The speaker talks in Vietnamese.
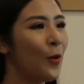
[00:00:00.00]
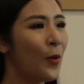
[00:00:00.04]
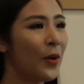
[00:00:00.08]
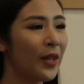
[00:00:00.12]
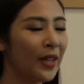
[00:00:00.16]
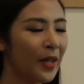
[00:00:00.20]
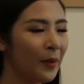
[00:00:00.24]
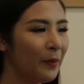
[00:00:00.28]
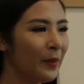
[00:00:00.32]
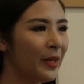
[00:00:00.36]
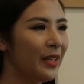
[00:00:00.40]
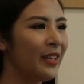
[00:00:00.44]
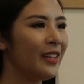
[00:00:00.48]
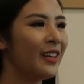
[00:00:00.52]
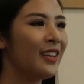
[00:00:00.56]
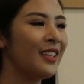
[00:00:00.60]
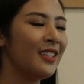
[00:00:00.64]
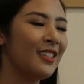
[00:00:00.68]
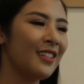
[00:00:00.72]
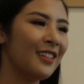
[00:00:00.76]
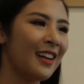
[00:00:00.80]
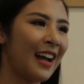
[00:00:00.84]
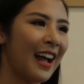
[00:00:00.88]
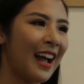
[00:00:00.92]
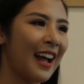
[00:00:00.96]
quan tâm đến những
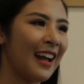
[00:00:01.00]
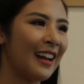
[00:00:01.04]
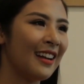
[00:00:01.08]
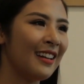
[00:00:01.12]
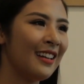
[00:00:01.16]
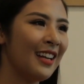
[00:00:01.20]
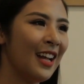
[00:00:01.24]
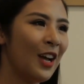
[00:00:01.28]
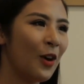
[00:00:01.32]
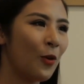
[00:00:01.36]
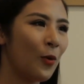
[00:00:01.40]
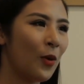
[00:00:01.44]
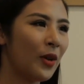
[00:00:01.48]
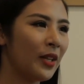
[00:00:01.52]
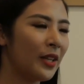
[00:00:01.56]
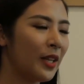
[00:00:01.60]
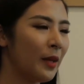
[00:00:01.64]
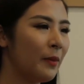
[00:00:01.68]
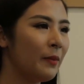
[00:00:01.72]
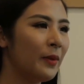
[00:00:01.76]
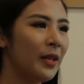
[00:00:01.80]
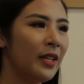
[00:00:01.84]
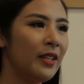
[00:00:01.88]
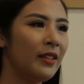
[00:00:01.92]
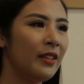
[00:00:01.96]
cái dự án, quan
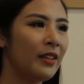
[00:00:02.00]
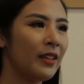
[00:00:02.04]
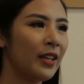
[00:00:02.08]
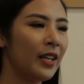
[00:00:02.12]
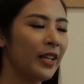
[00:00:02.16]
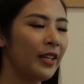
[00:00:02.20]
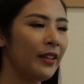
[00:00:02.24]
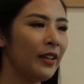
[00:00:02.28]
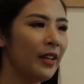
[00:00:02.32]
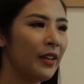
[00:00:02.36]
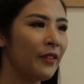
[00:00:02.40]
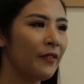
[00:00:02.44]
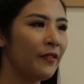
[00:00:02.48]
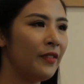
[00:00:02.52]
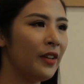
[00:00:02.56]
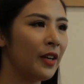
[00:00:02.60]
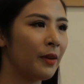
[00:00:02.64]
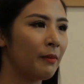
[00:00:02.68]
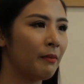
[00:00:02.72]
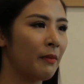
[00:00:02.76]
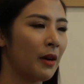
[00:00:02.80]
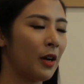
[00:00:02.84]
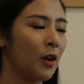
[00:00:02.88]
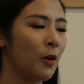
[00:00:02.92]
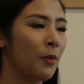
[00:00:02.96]
tâm đến những cái
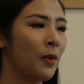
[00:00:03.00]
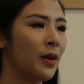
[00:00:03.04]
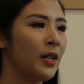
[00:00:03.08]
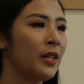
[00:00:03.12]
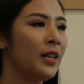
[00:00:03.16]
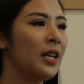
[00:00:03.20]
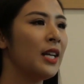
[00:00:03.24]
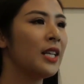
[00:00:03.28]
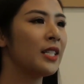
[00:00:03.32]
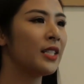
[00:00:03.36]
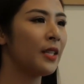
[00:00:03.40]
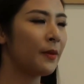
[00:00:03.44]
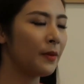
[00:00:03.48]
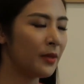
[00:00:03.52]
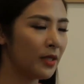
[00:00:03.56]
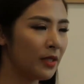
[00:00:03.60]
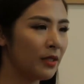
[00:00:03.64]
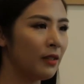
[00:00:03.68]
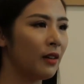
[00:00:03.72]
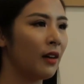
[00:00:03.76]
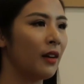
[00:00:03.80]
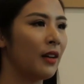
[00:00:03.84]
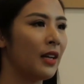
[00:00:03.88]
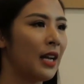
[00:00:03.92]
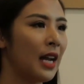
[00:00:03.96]
việc mà Ngọc Hân sắp
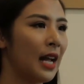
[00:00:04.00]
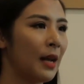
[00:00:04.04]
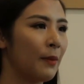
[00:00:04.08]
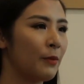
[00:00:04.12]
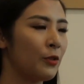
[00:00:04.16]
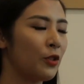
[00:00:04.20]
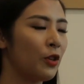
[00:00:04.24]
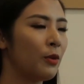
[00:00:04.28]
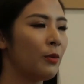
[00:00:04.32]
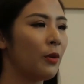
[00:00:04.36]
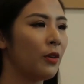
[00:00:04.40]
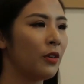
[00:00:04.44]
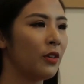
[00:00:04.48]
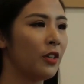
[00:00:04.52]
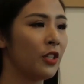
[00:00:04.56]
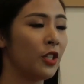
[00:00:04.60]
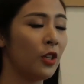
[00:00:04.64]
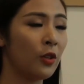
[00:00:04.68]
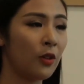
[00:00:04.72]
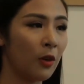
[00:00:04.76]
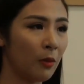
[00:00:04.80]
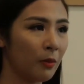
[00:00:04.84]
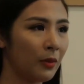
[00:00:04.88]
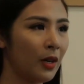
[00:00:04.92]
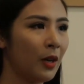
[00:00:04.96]
sửa làm cho mọi người,
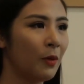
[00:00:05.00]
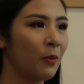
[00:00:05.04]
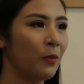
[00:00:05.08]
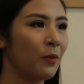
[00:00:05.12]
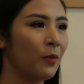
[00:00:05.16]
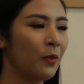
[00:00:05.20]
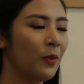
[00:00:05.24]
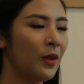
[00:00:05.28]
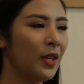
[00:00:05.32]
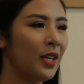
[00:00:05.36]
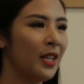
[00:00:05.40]
cho cộng đồng,